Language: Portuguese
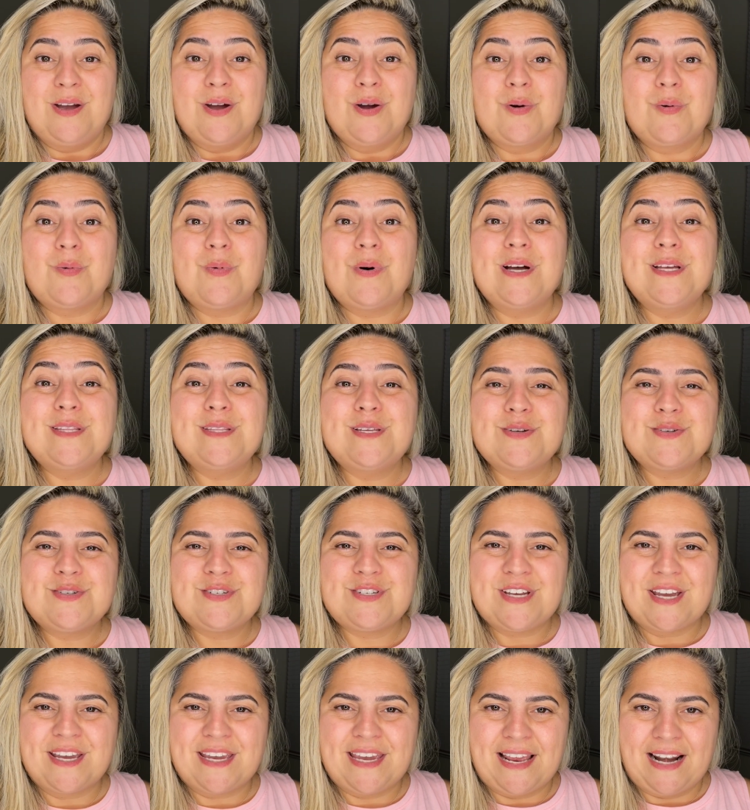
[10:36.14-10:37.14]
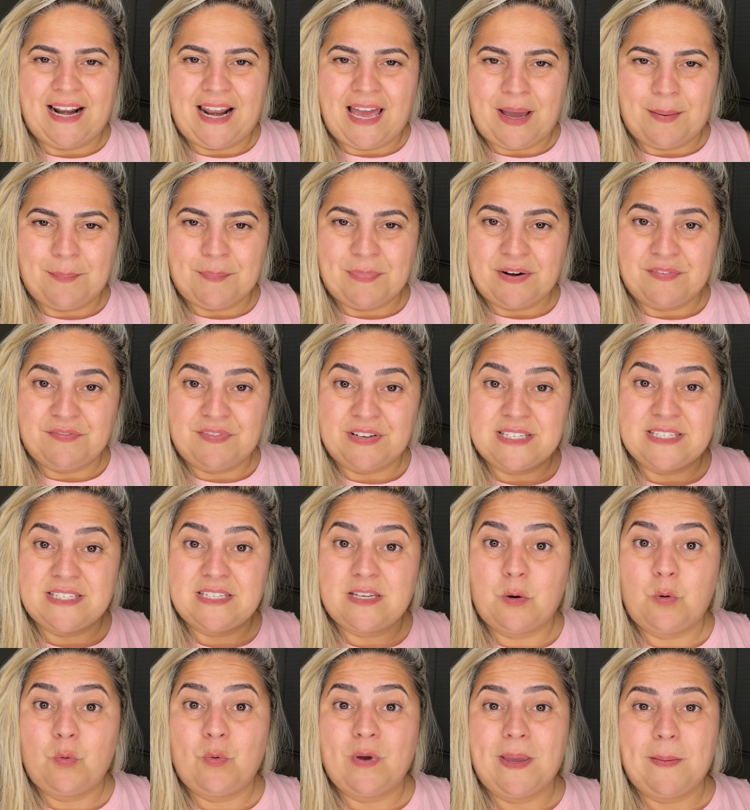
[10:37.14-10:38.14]
Quando eu cheguei lá para
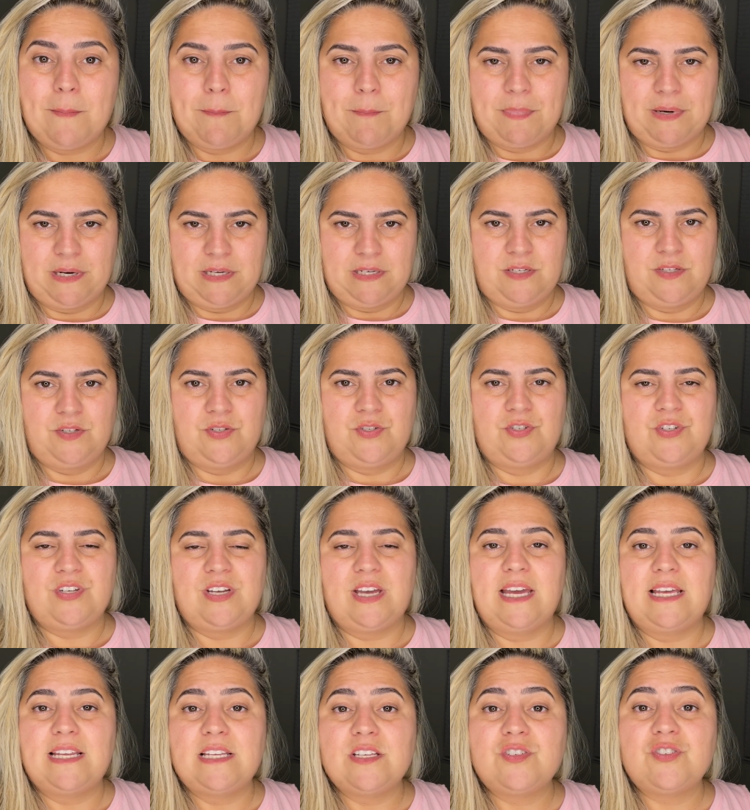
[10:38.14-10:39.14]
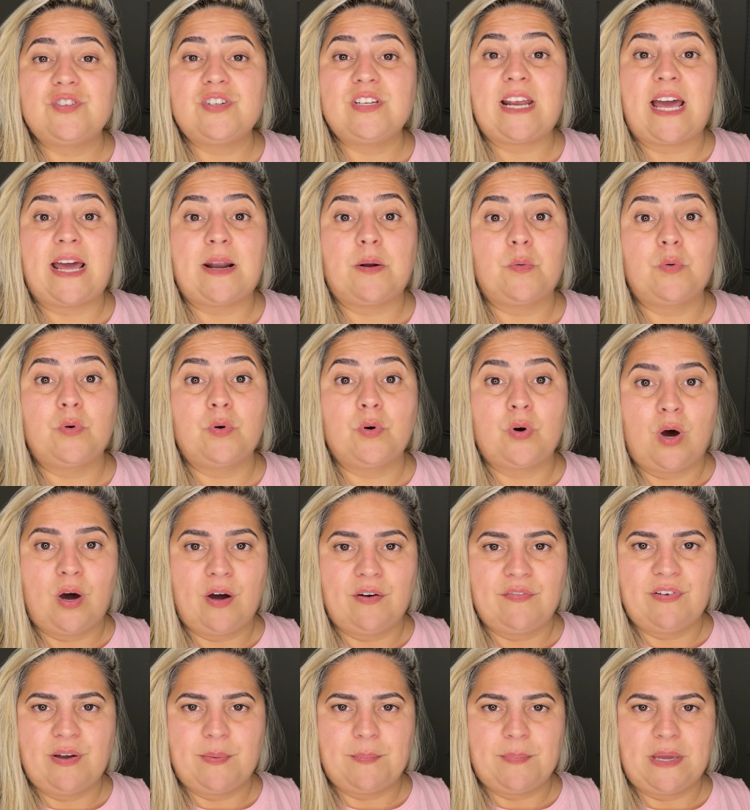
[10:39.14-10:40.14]
fazer o implante, eles tiraram
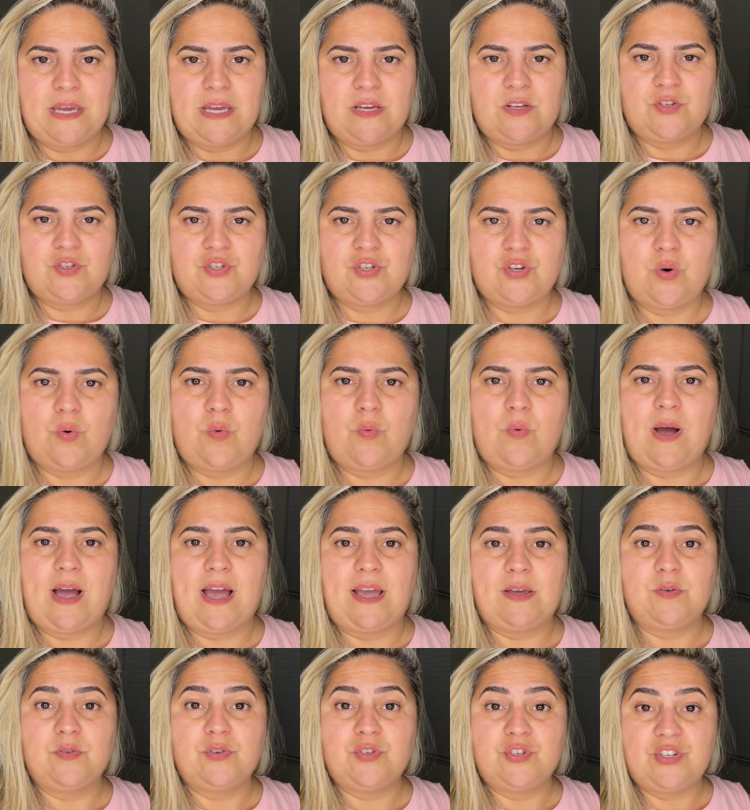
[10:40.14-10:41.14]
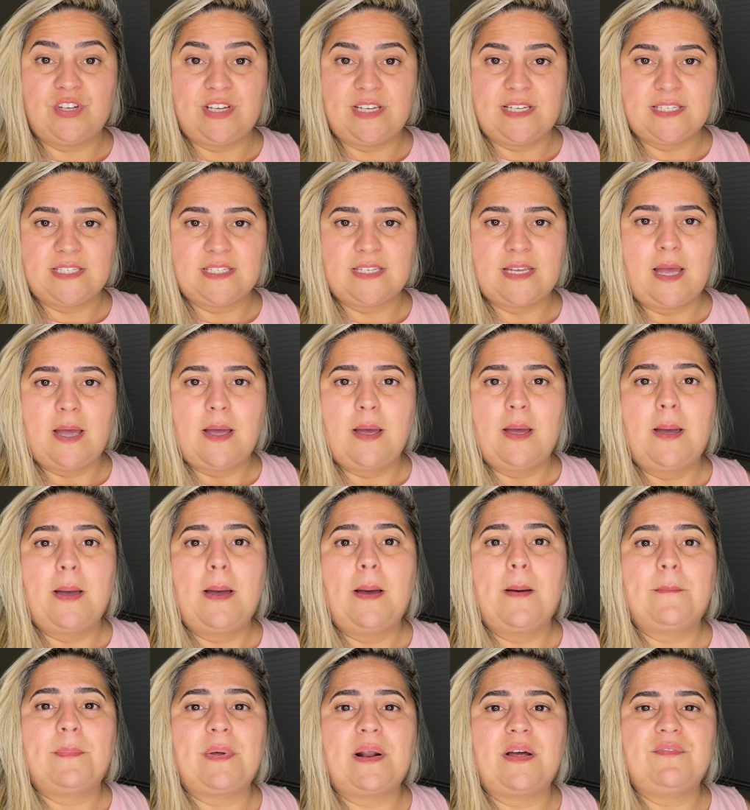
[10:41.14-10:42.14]
novamente um raio-x
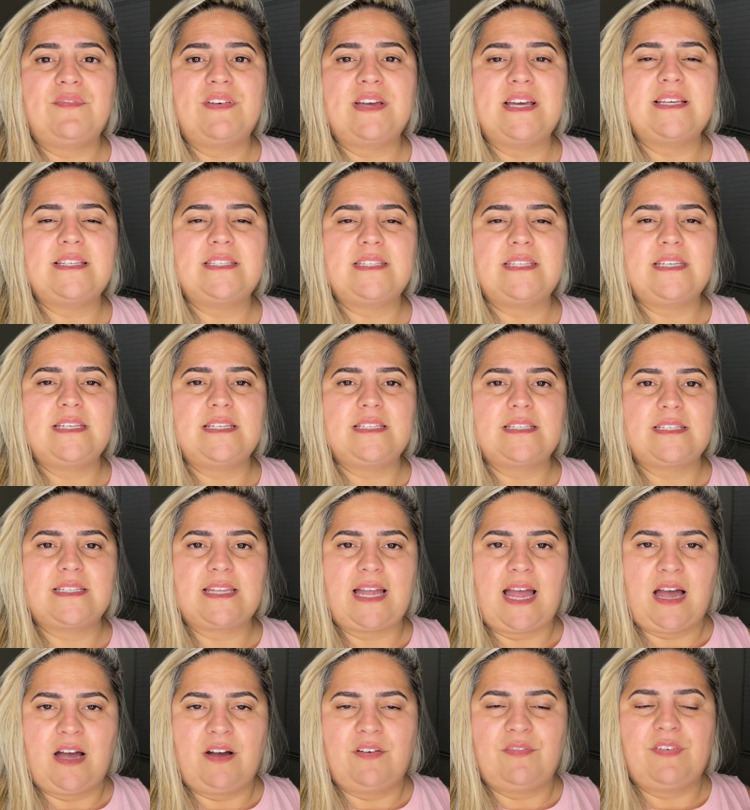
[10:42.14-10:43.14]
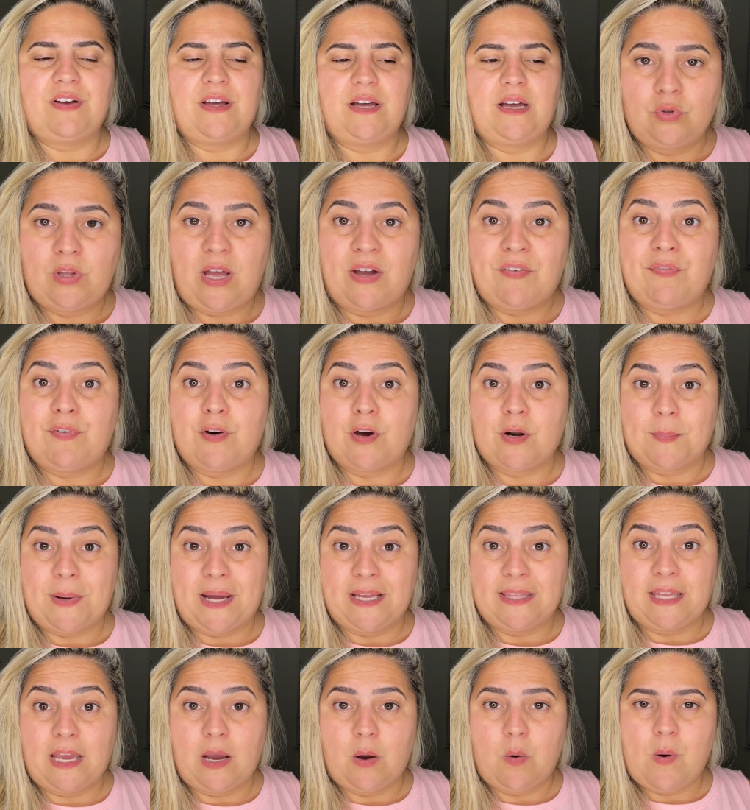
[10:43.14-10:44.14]
para ver se estava da forma
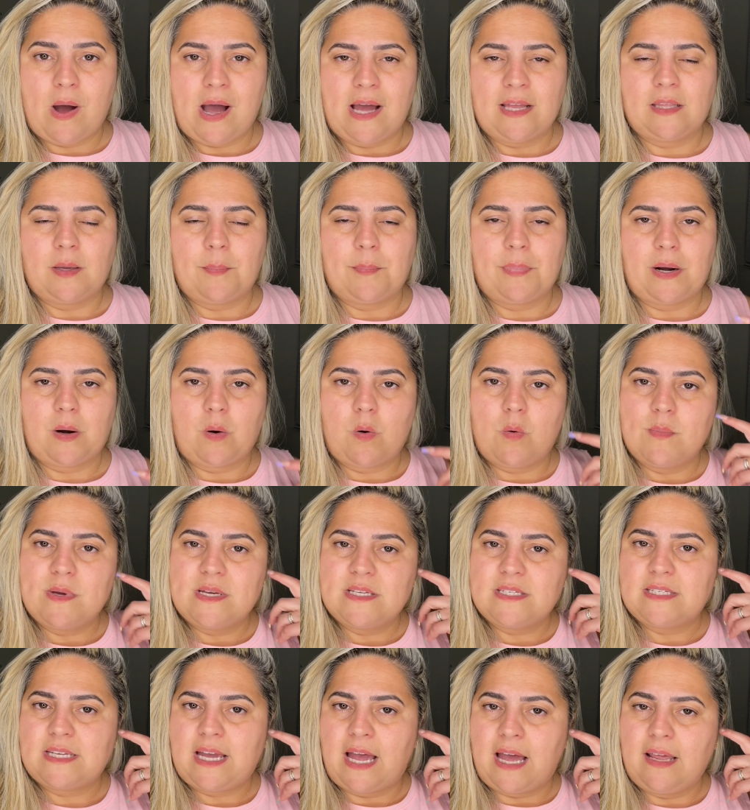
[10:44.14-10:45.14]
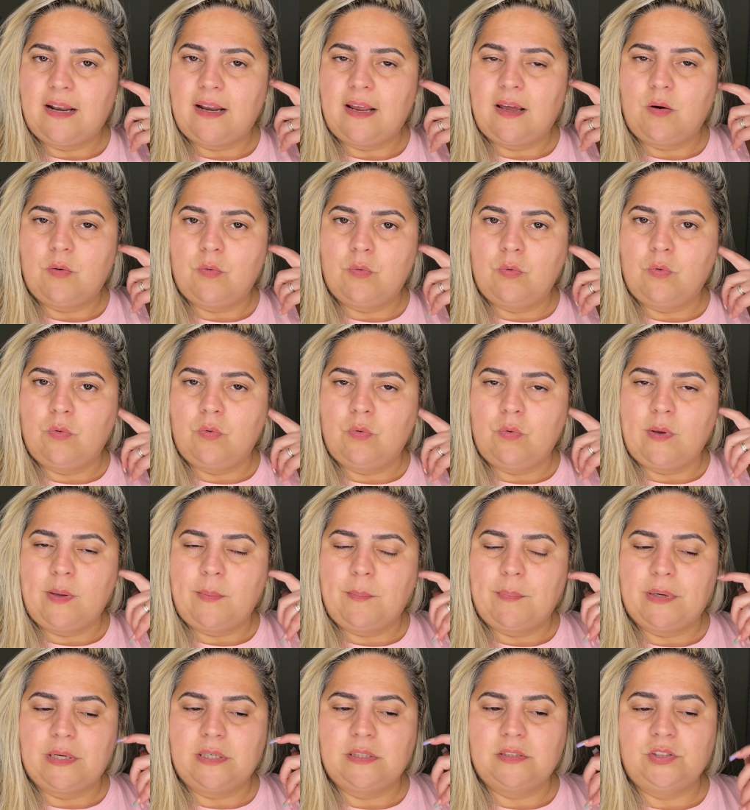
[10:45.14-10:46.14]
adequada para começar né, o, o
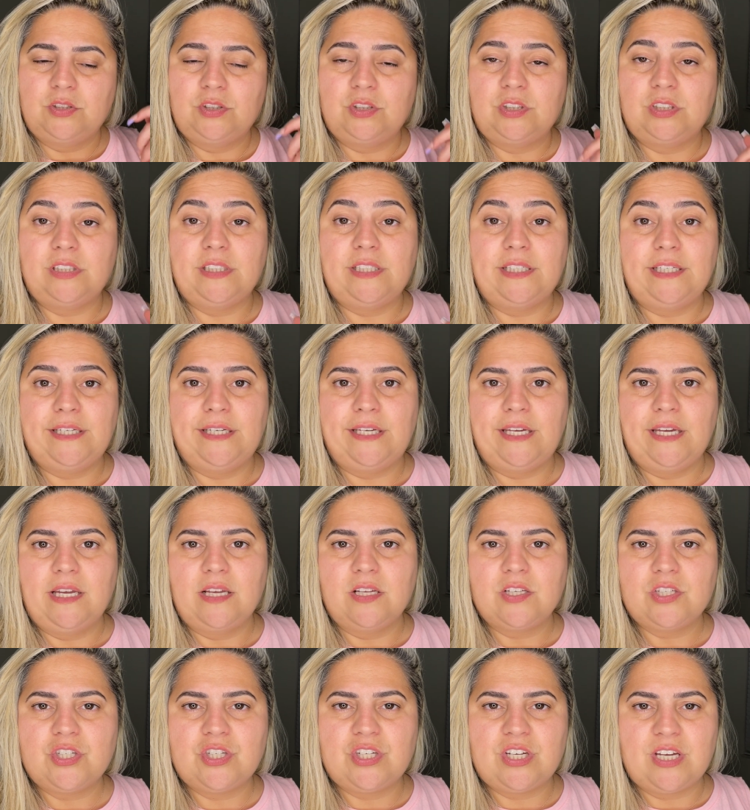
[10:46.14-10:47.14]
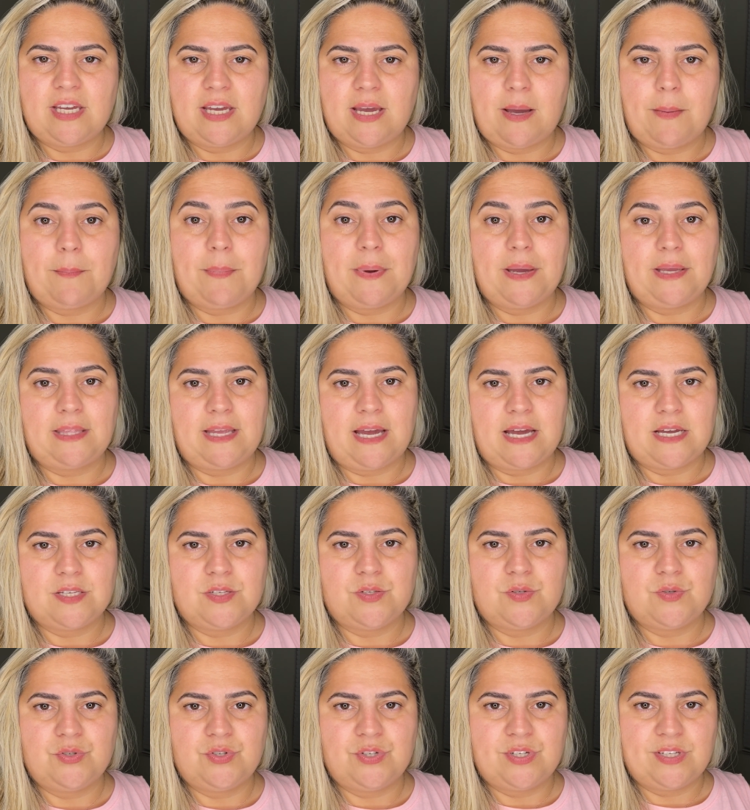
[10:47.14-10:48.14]
implante e tinha
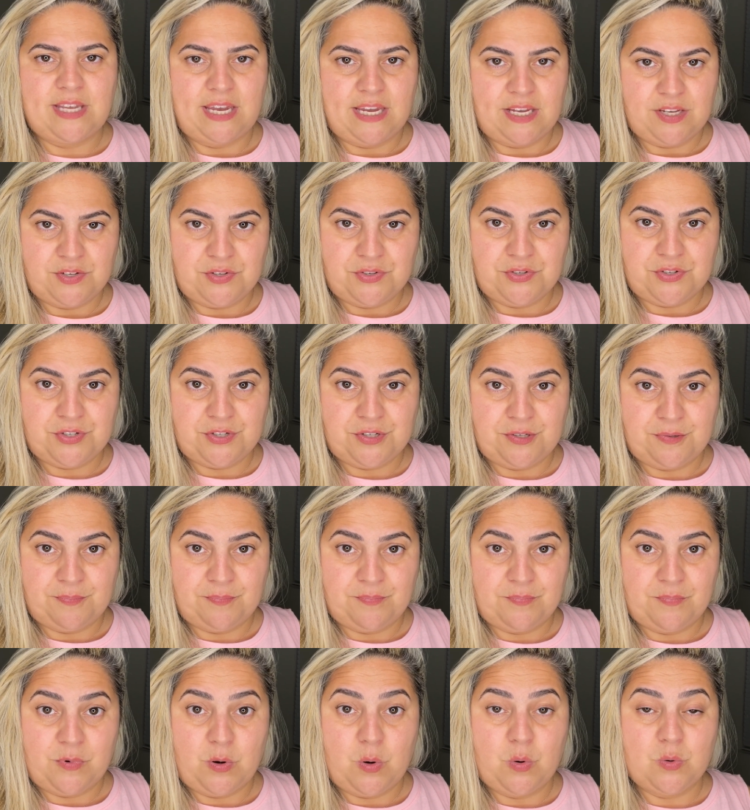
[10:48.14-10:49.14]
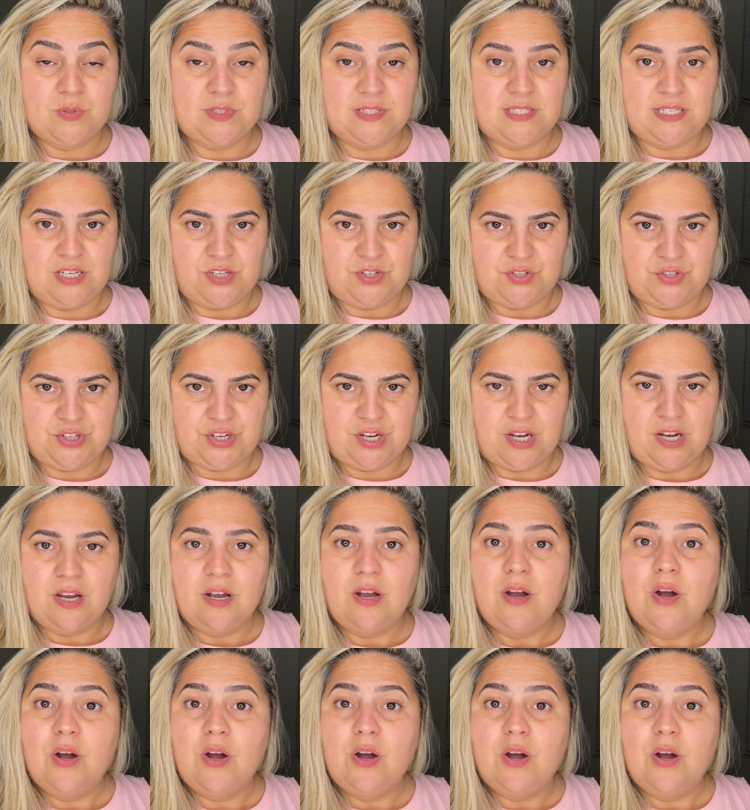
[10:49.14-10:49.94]
pedaço de dente. Ou seja,